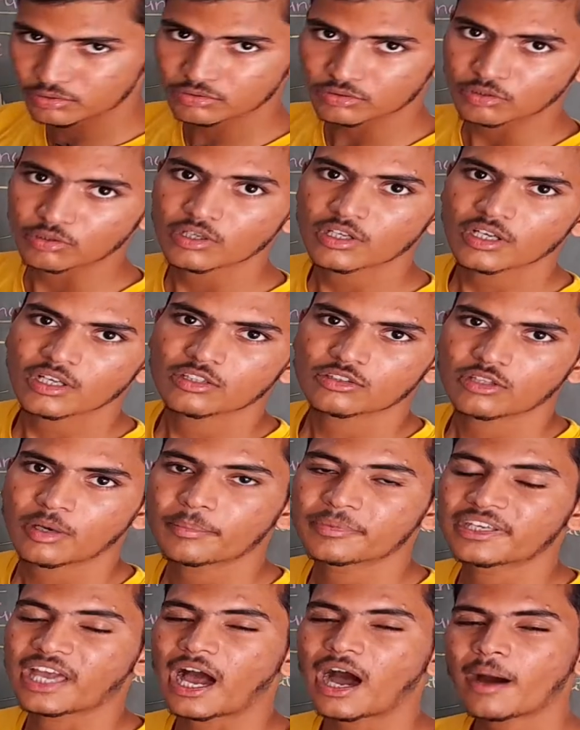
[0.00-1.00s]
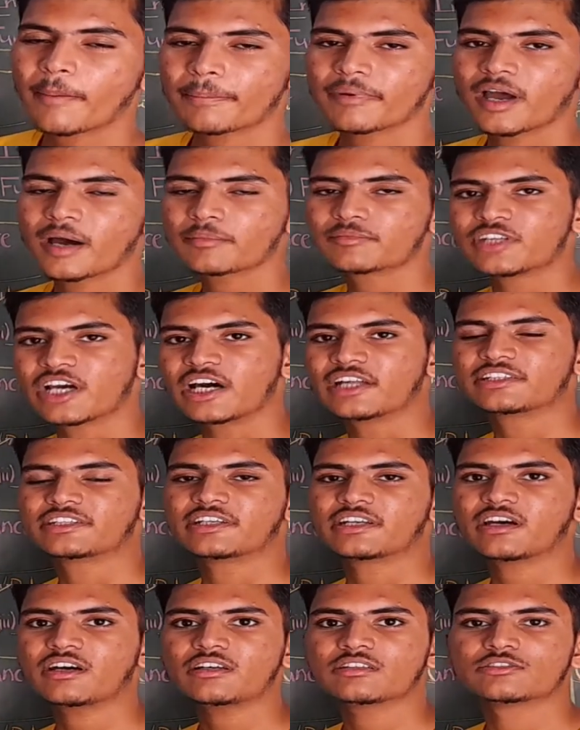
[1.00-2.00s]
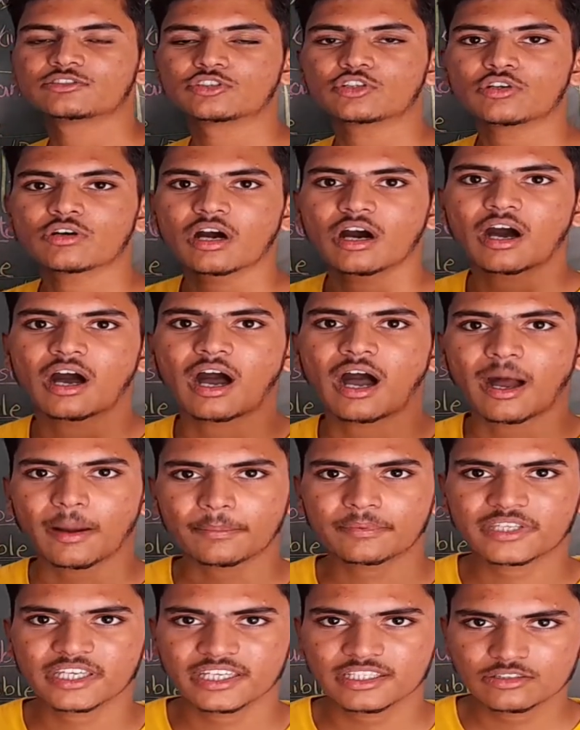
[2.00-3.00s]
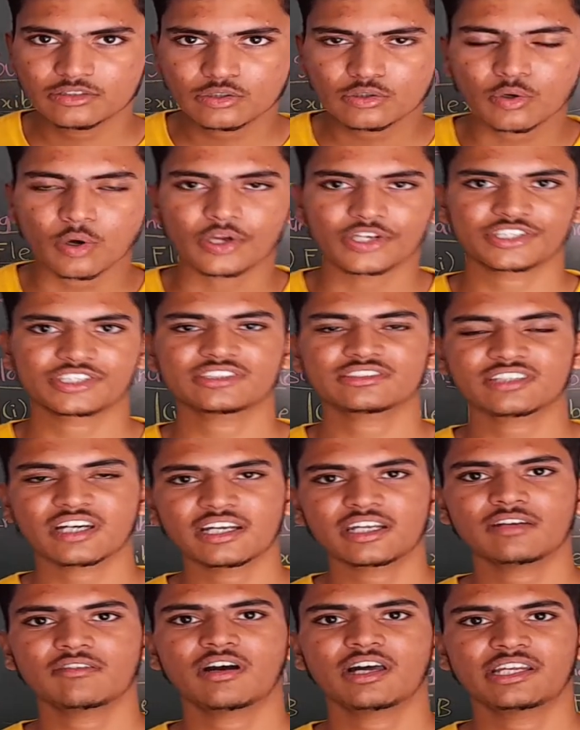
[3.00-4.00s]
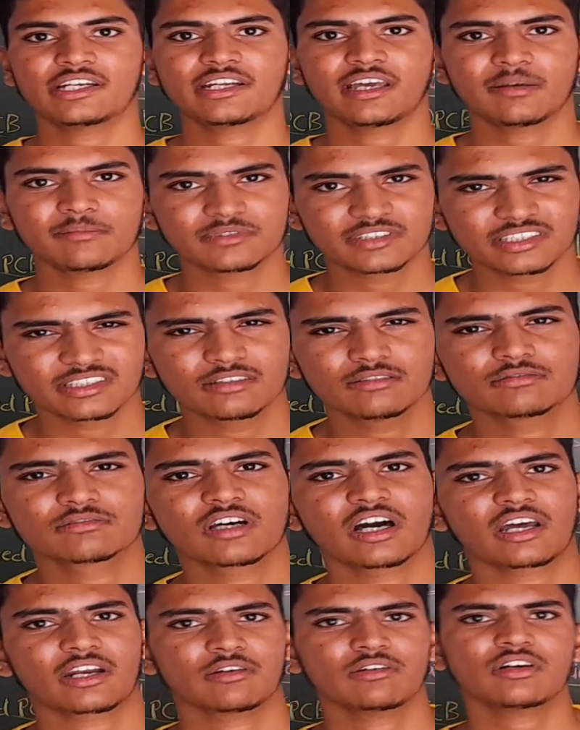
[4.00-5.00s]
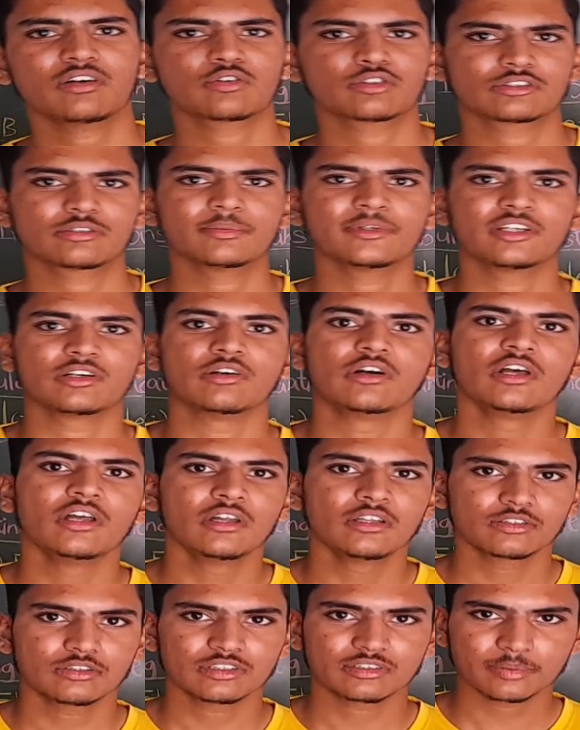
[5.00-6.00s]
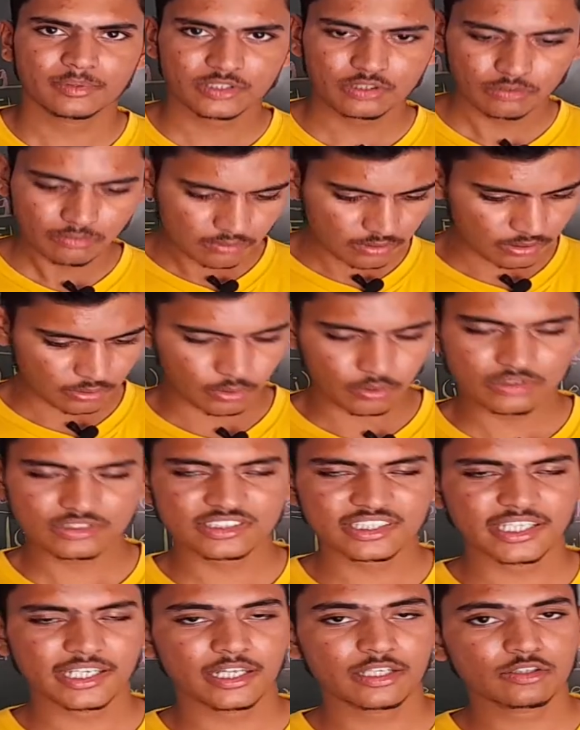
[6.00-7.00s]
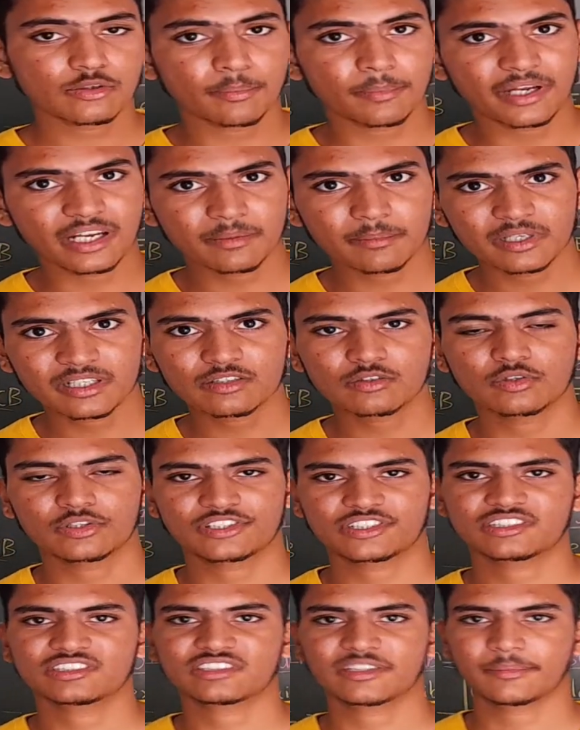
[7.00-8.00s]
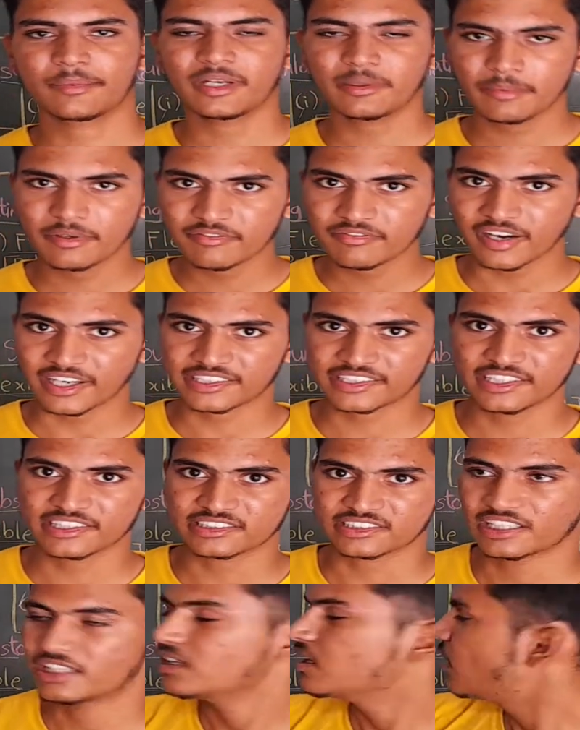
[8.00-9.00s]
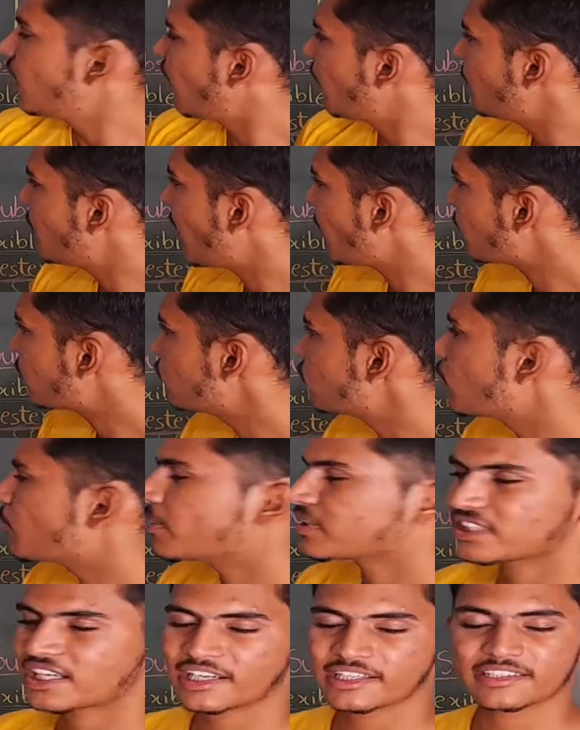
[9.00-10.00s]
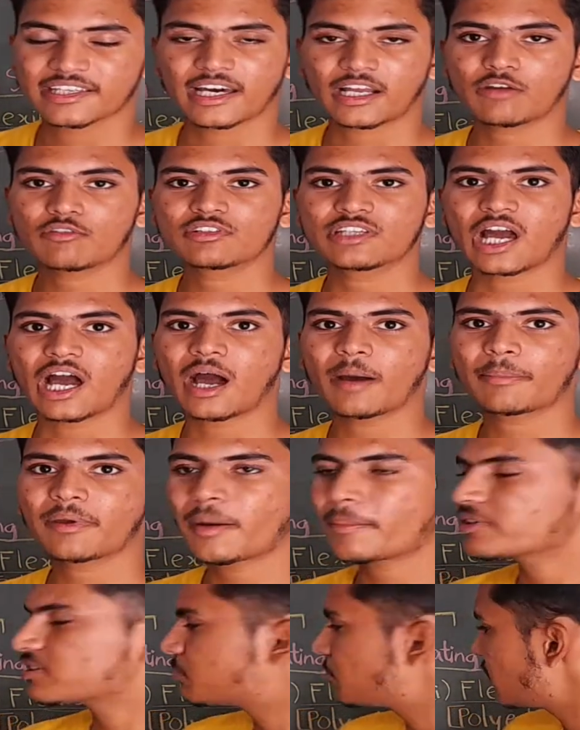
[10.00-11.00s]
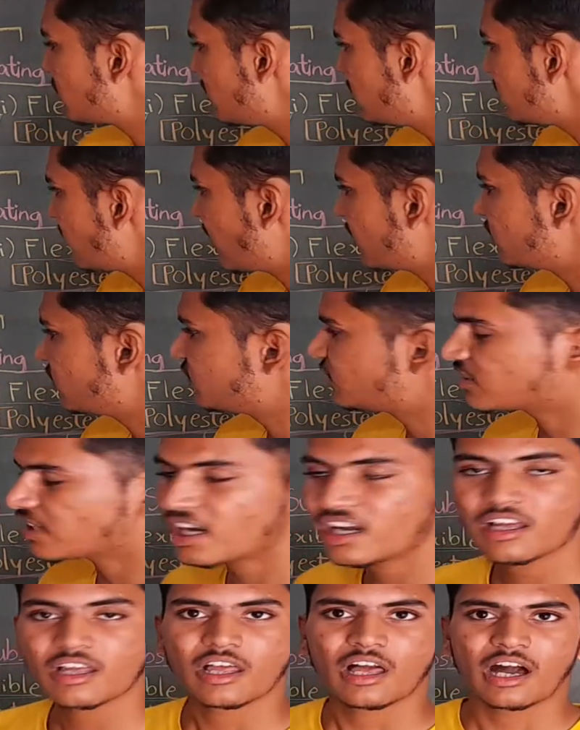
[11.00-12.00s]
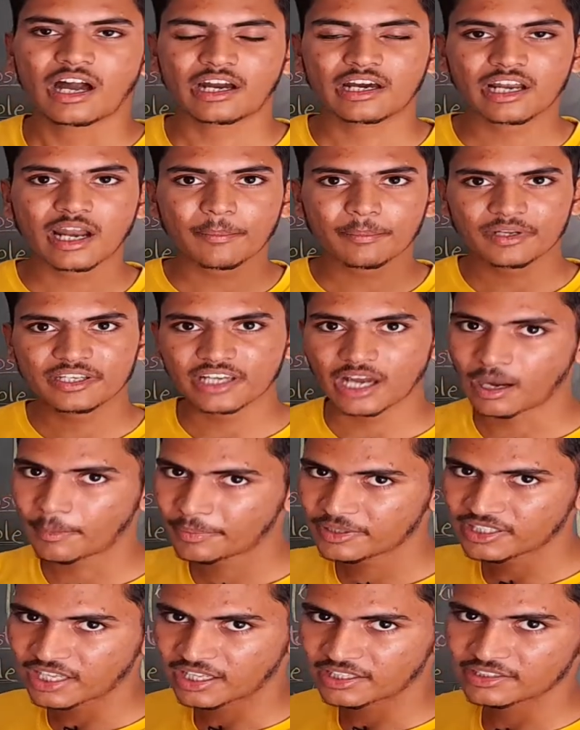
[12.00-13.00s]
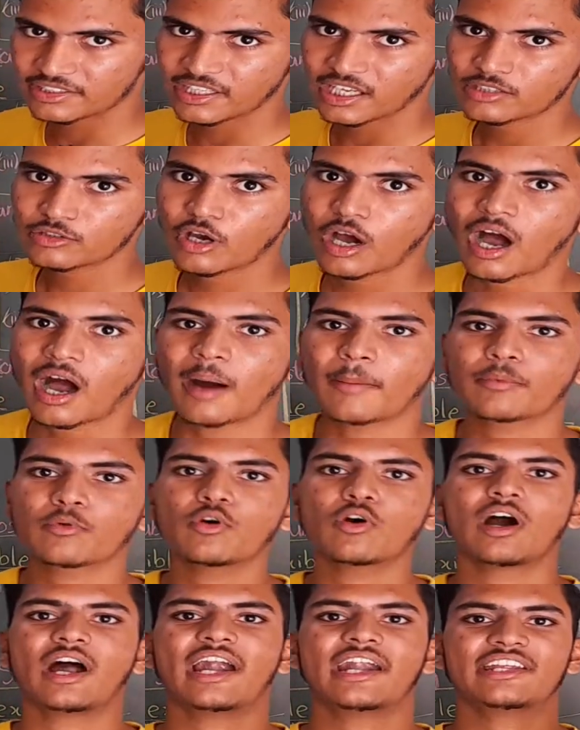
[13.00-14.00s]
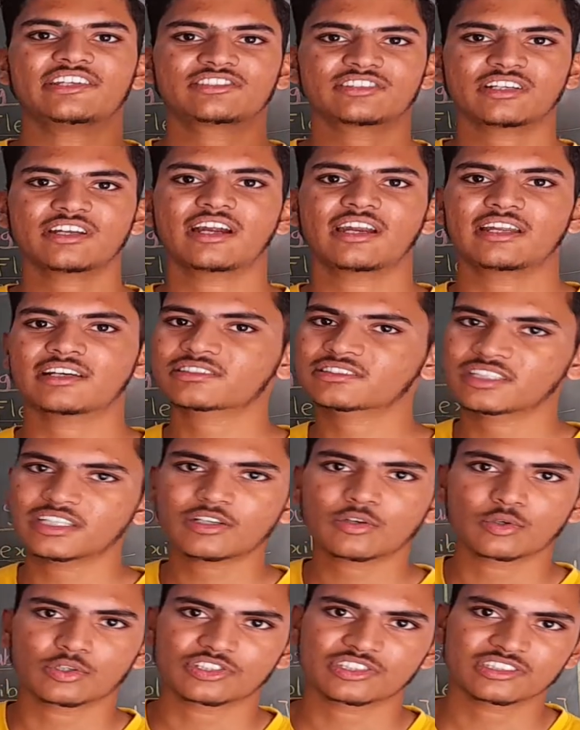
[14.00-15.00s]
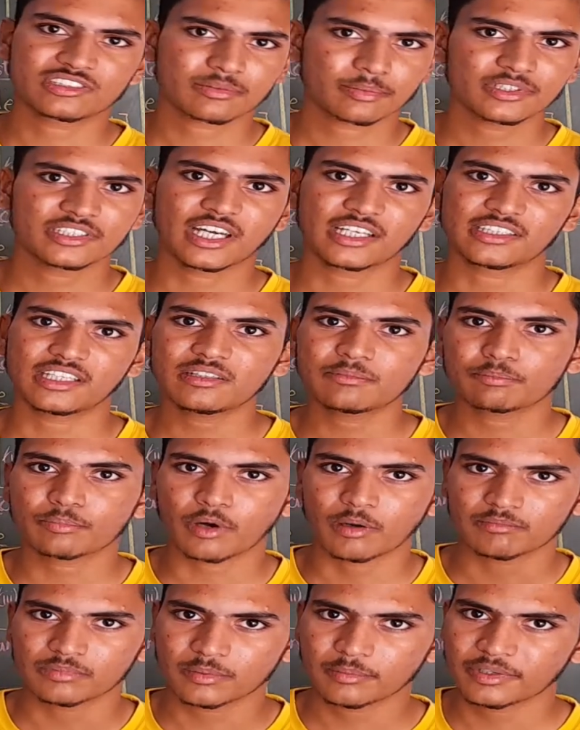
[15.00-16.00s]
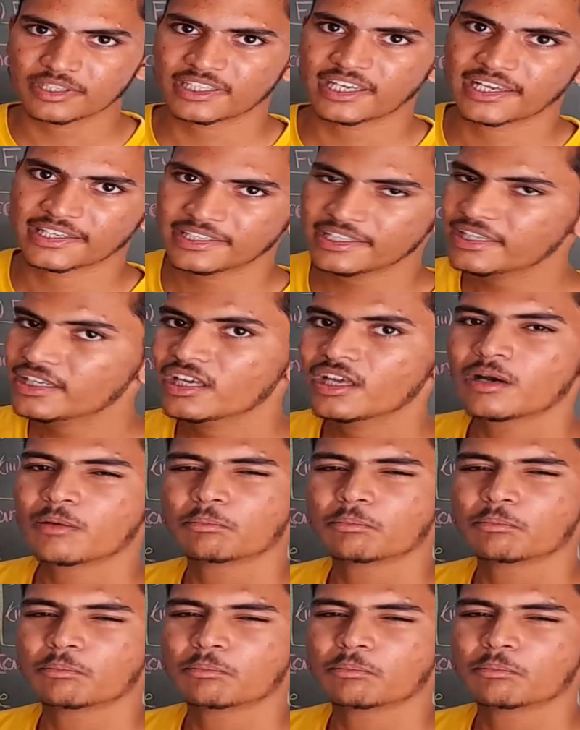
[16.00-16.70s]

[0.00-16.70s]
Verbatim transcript: दोस्तों तो अब यहाँ पे आप ध्यान देना जो आपके जो क्वेश्चंस आने वाले ना एमसीक्यूज आ रहे हो कुछ भी हो तो इसमें जो नोट्स के लिए जो मेन मेन क्वेश्चन हैं मेन मेन फैक्टर्स हैं अब मैं आपको वो बताने जा रहा हूँ यहाँ पे आप स्पेशली ध्यान दीजिएगा अगर आपने यहाँ पे ध्यान दिया तो आपको एडिशनल अलग से क्वेश्चंस में ज़्यादा प्रॉब्लम नहीं आएगी